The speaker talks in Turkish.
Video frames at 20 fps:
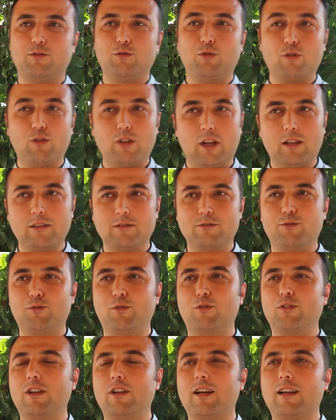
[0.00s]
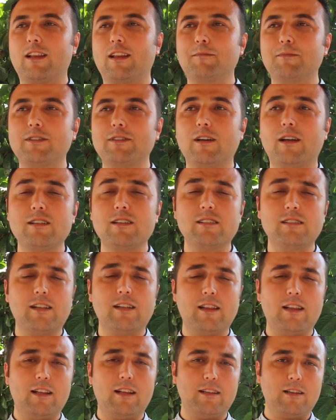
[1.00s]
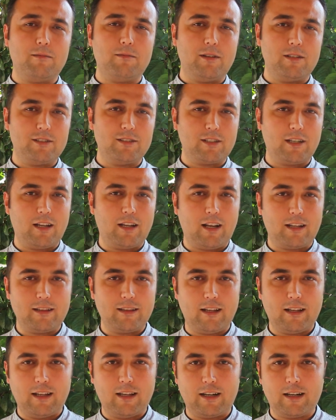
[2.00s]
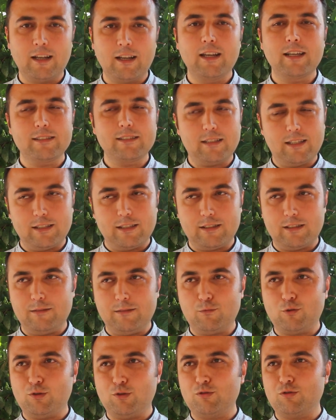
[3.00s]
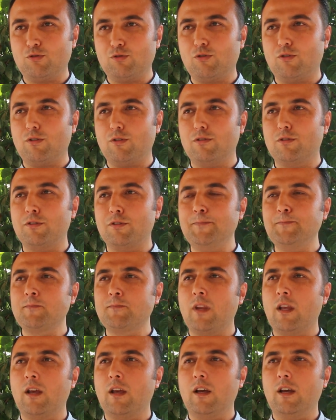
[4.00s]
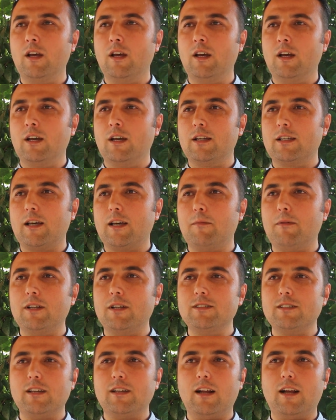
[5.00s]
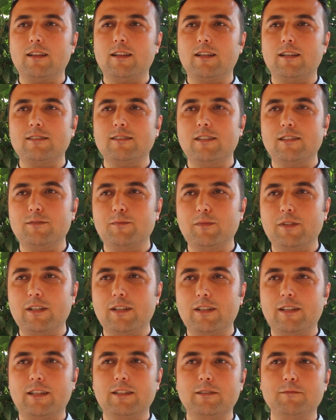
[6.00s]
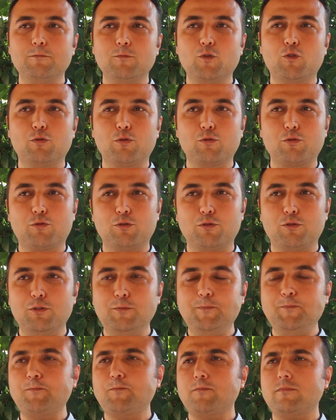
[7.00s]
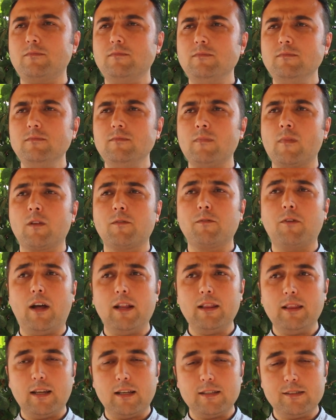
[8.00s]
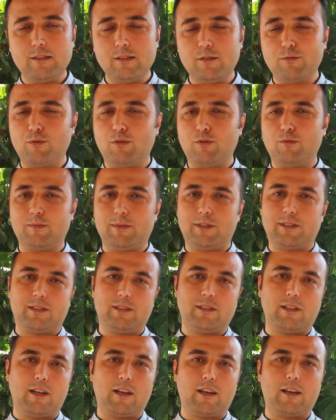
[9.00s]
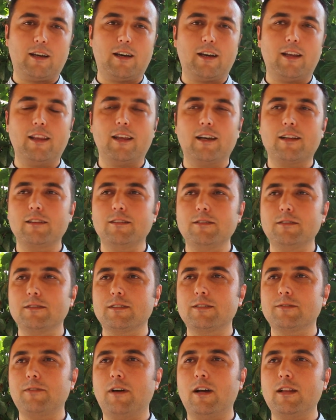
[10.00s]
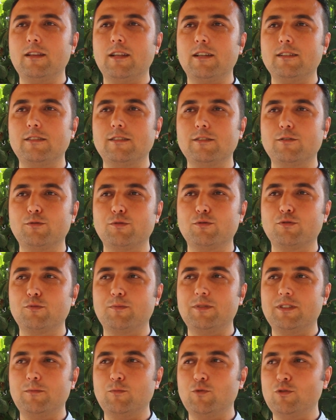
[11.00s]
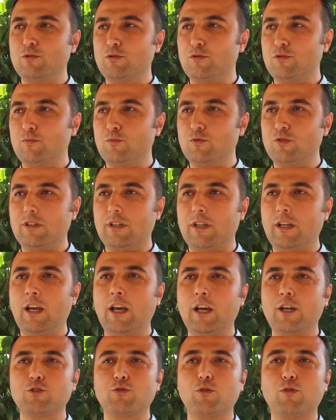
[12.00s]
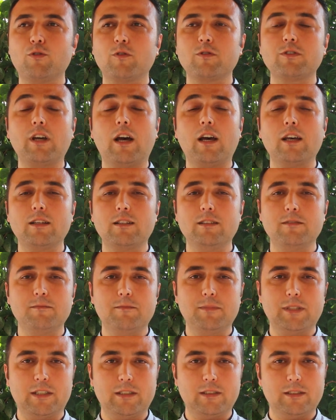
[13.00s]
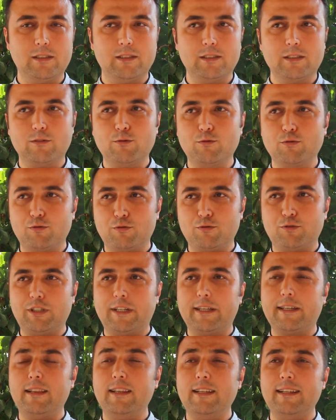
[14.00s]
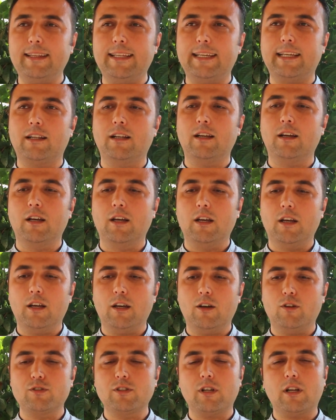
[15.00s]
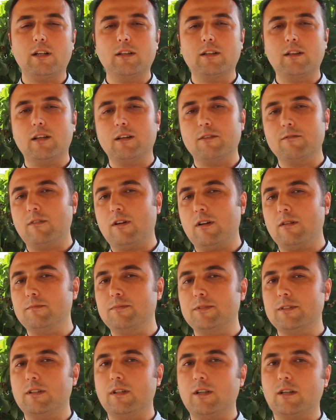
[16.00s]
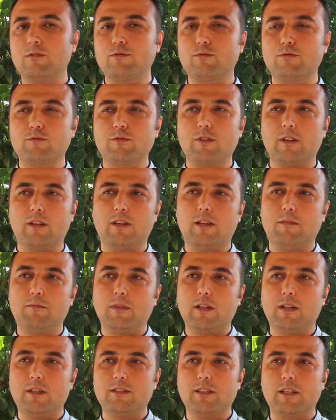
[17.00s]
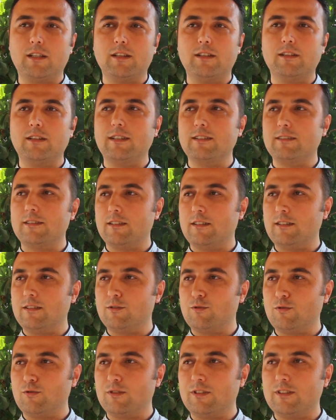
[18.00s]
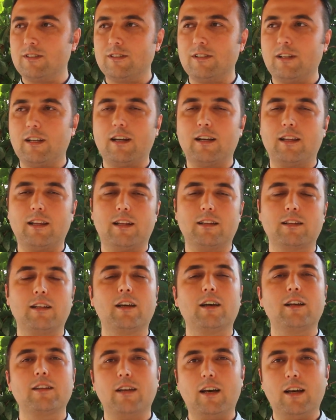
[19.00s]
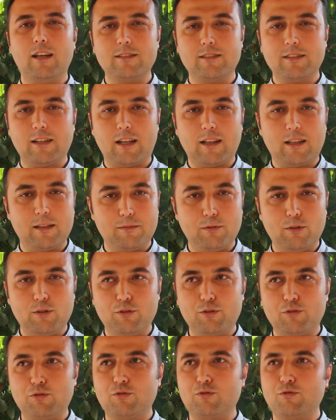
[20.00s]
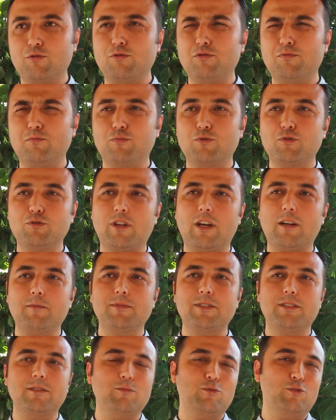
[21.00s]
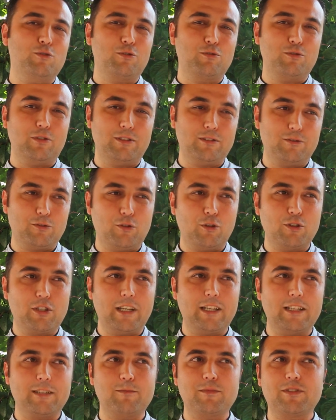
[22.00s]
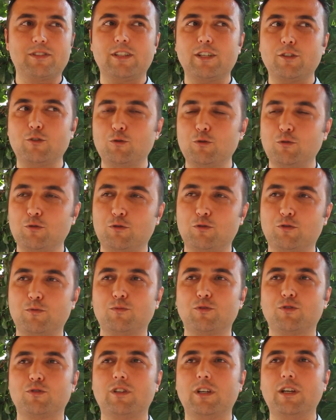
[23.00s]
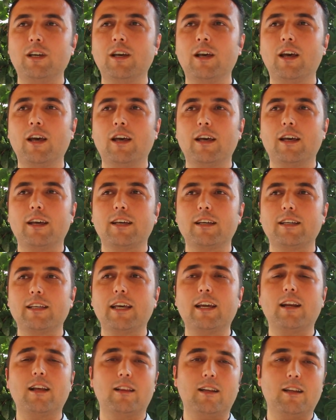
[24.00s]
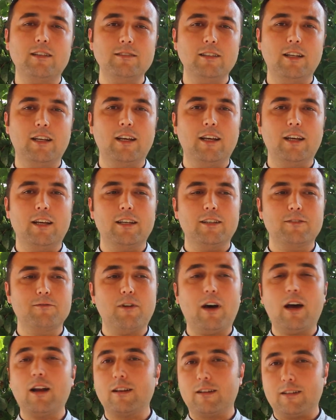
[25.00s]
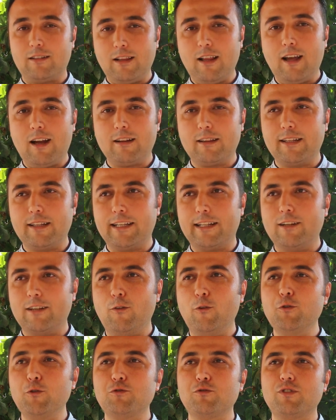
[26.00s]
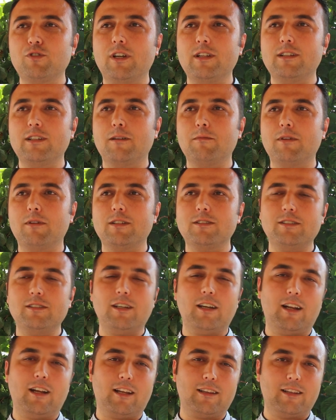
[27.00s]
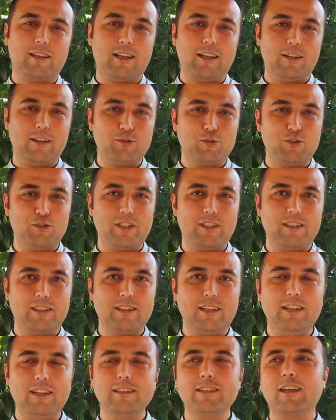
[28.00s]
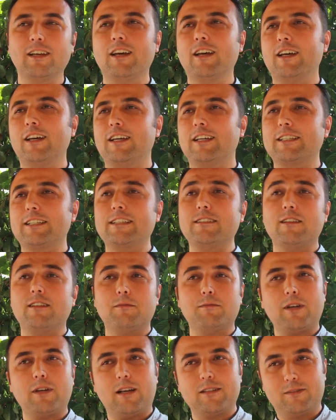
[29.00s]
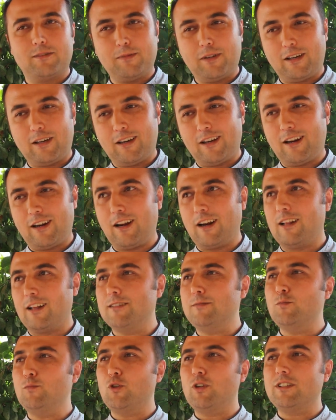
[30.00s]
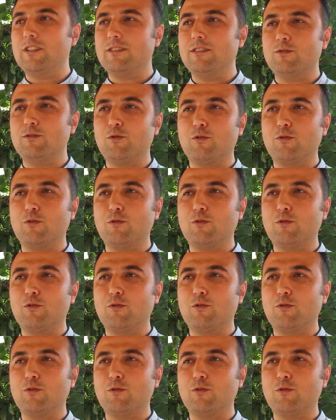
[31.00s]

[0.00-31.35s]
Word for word: sorulan sorulardan bir tanesi neden yabancı karakterler seçtiğim konusu oldu. Yabancı karakter seçme nedenim kurgunun fantastik olmasından kaynaklı. E, fantastik kurgu bizim kültürümüzde çok yaygın bir e, kurgu şekli değil. Özellikle vampirler, kurt adamlar şeklinde izlediğiniz o dizilerden daha ziyade biliyorsunuzdur. Bunlar bizim kökenimizde, kültürümüzde e, yer alan varlıklar değil. O yüzden yabancı karakterler üzerinden e, kitabı yazma karar aldım. Böylesine